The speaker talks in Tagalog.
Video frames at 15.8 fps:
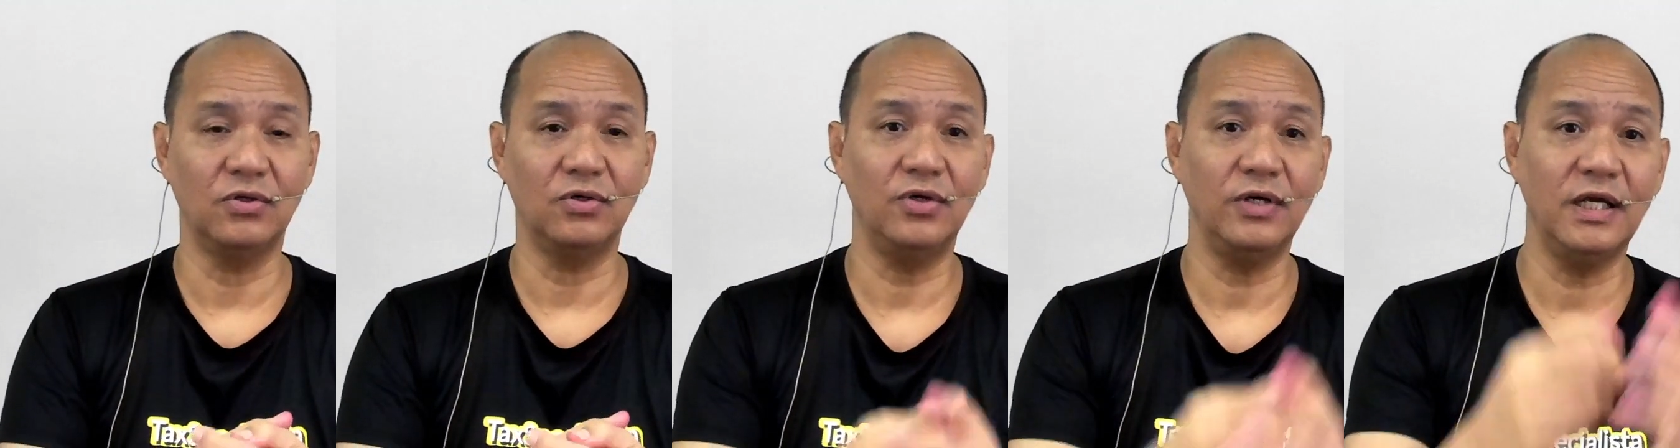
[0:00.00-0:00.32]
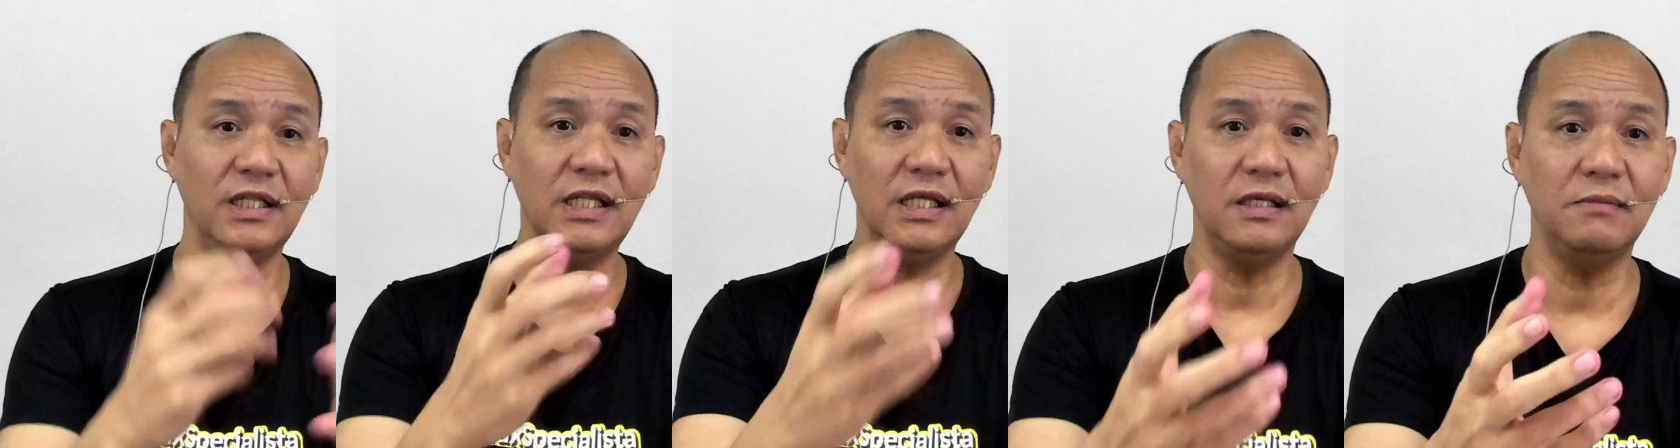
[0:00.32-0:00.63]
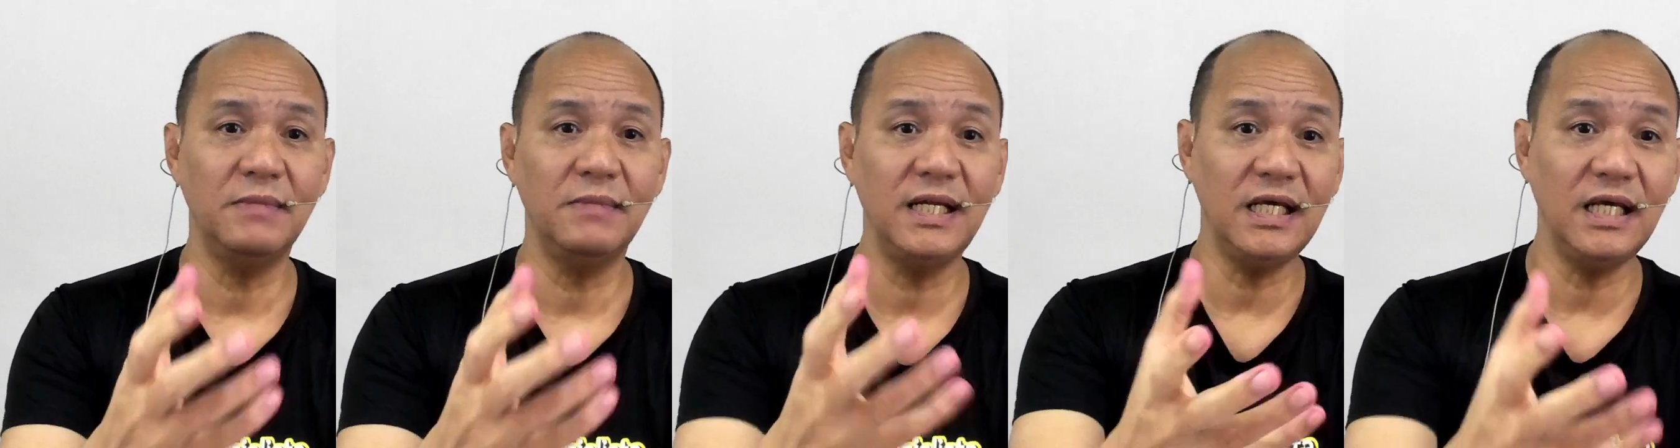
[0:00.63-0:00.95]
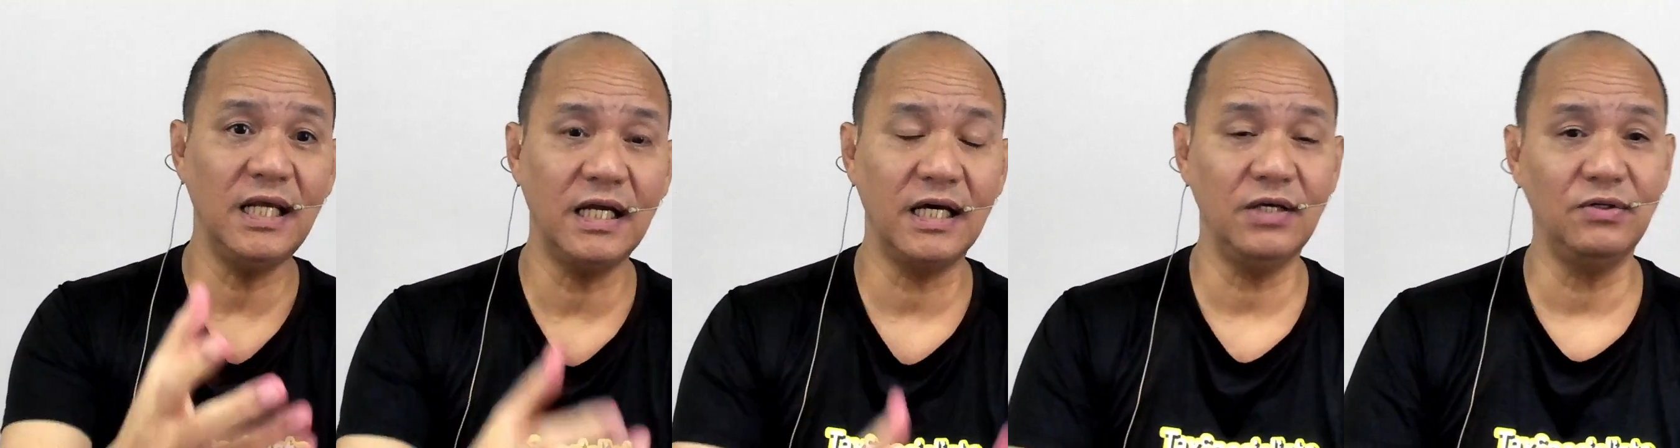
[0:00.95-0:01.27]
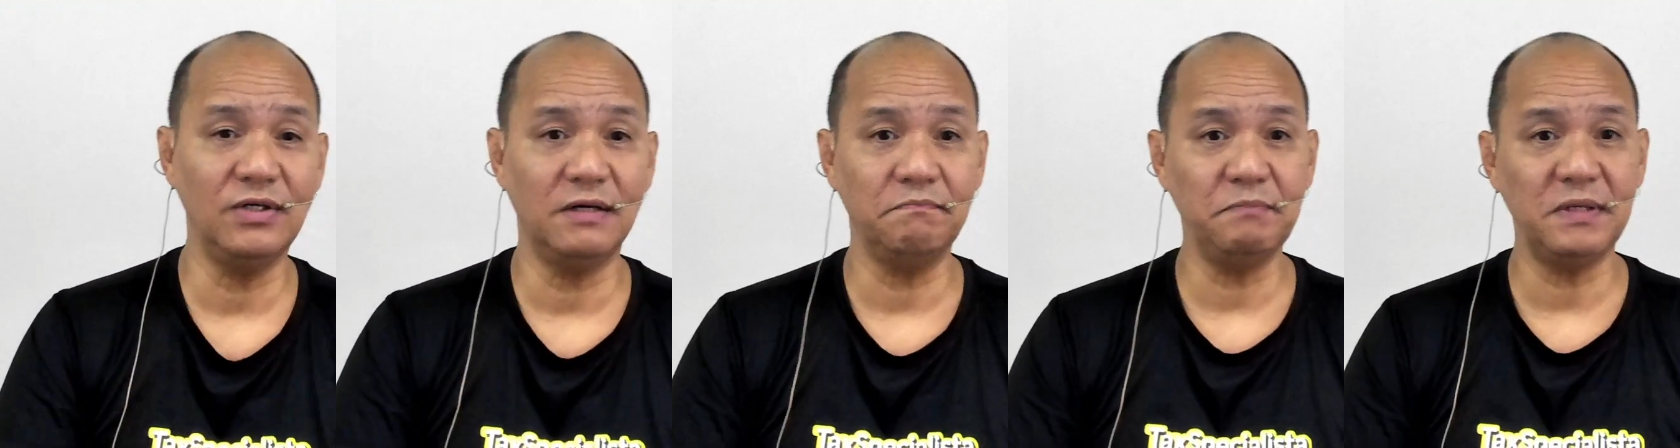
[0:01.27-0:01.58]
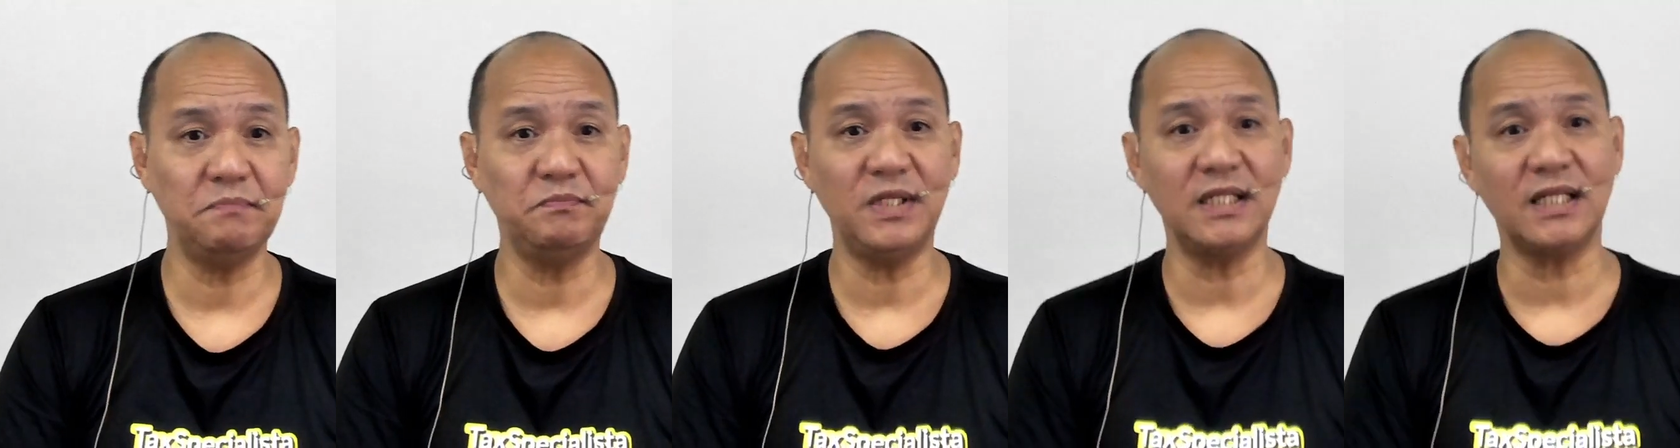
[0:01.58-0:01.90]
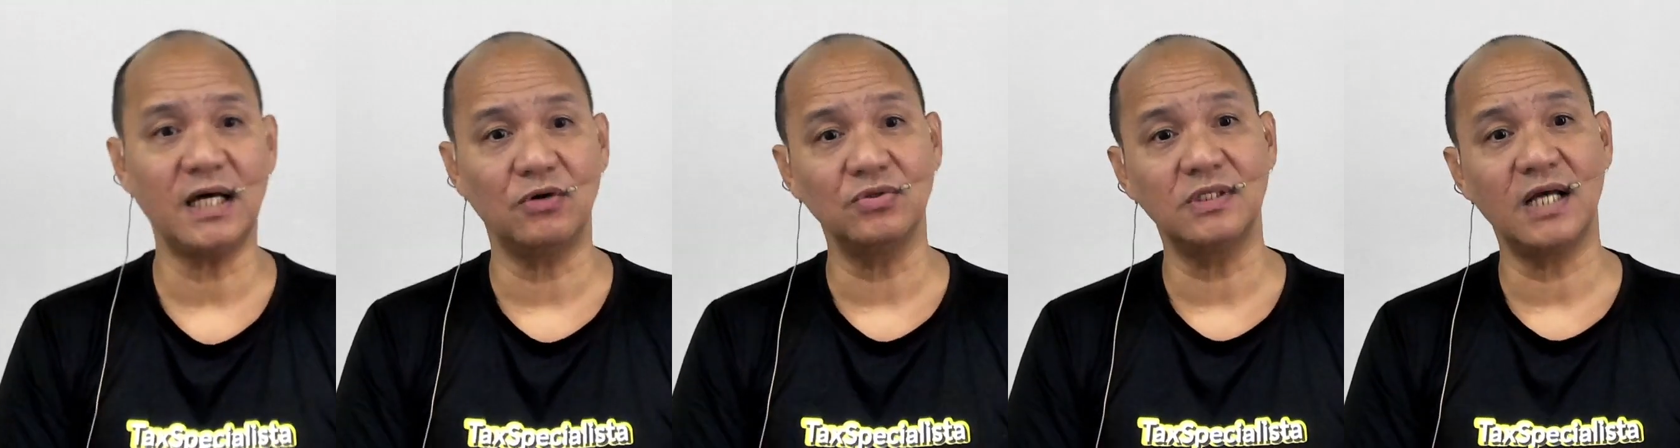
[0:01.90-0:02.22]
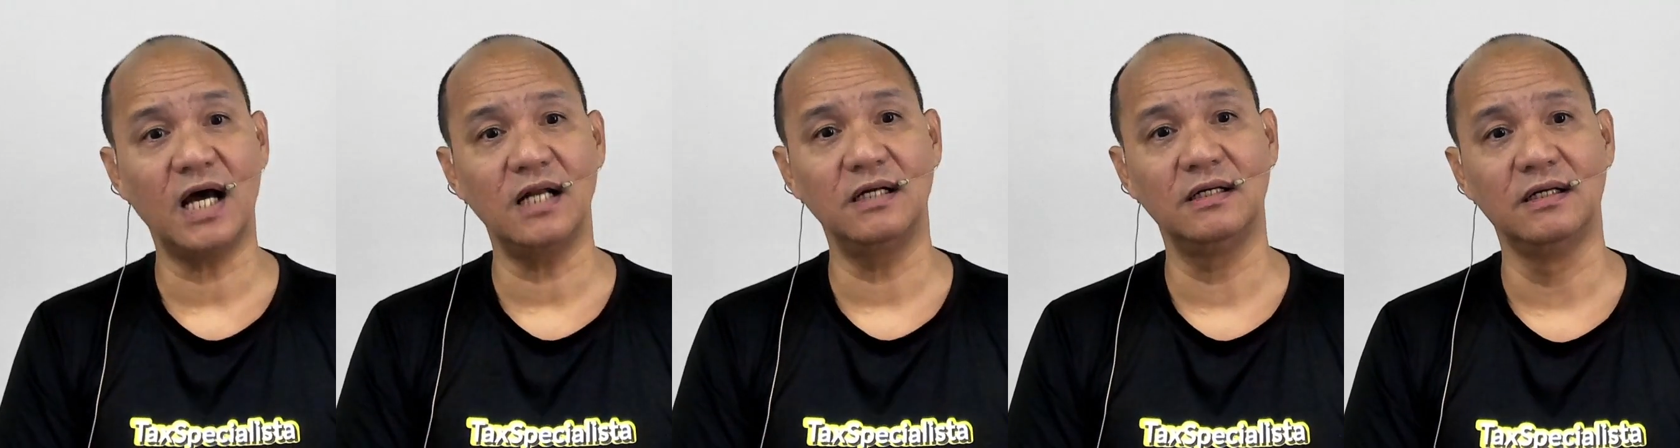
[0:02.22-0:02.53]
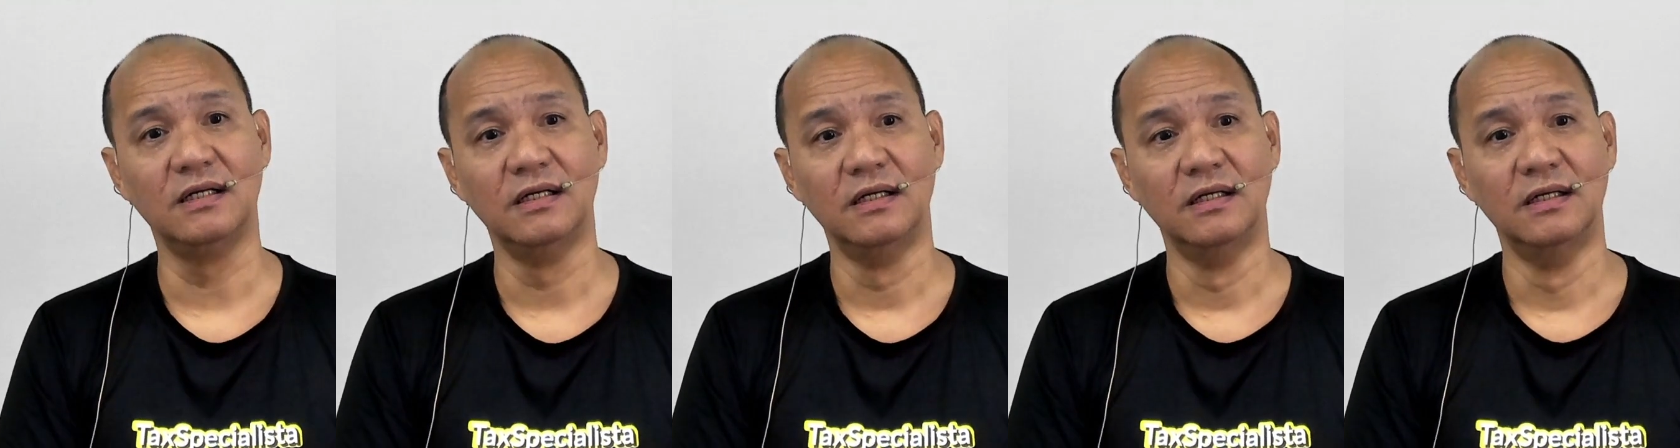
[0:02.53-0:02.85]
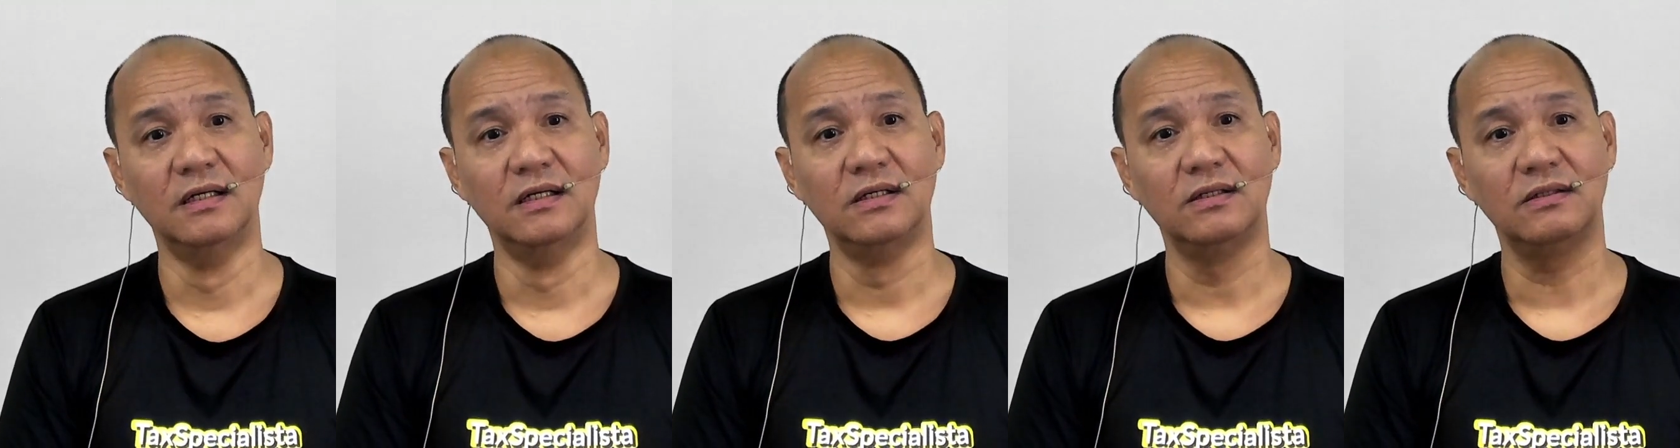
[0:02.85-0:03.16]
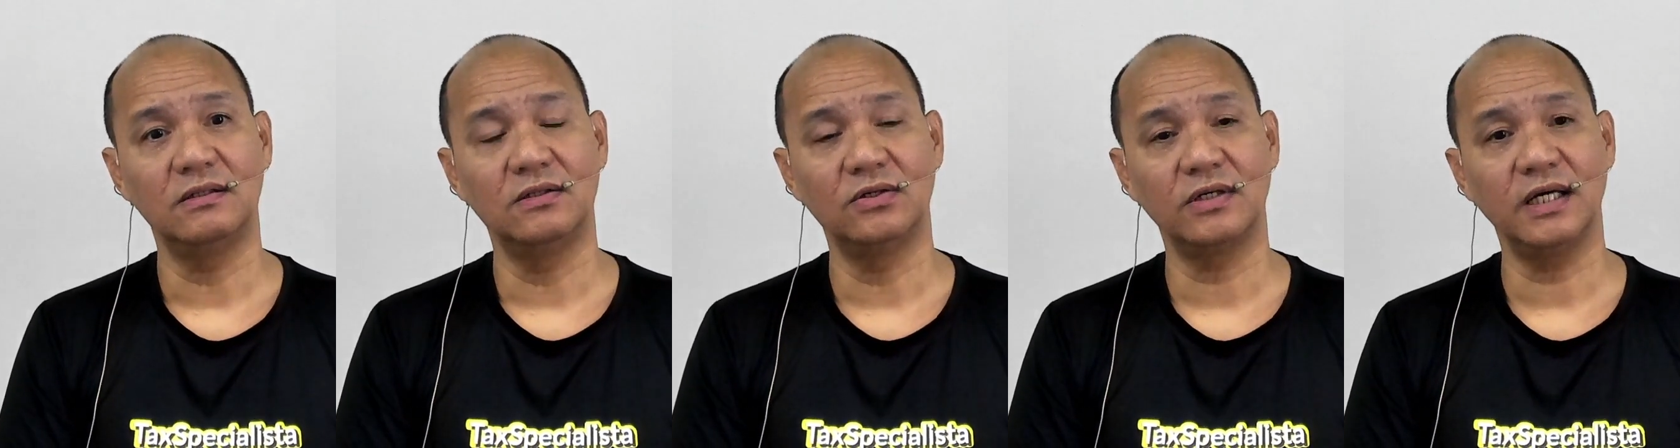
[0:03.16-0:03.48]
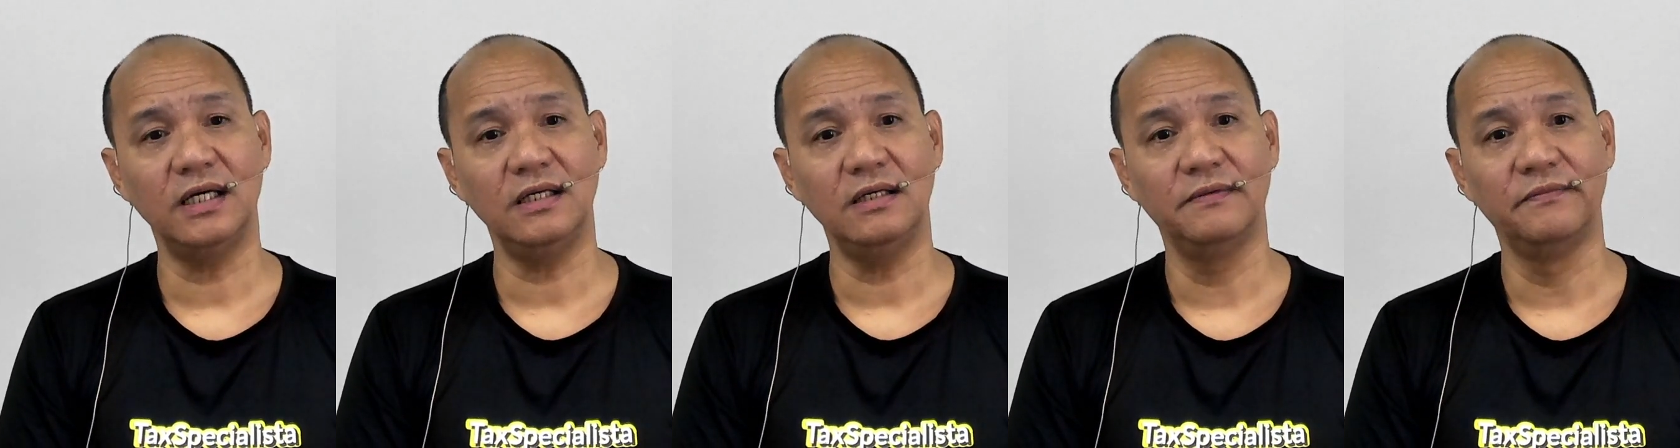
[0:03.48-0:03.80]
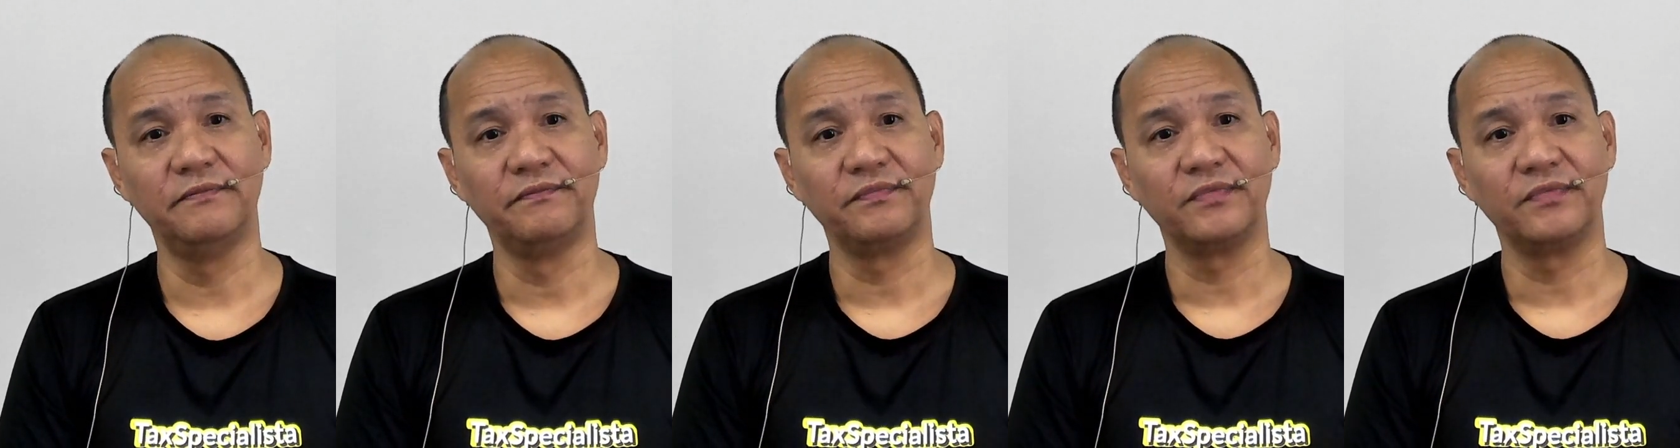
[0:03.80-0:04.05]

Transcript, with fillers: o edi maningil kayo ng 50,000. Okay?